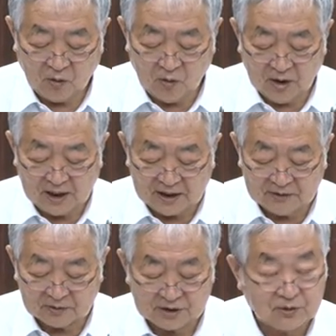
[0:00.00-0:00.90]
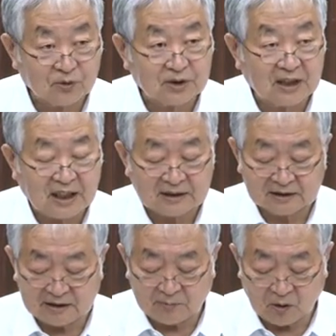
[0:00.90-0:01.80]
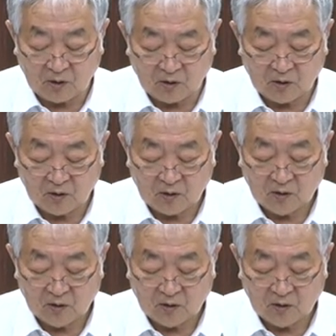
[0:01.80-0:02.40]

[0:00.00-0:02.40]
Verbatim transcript: 今回の事故にあっても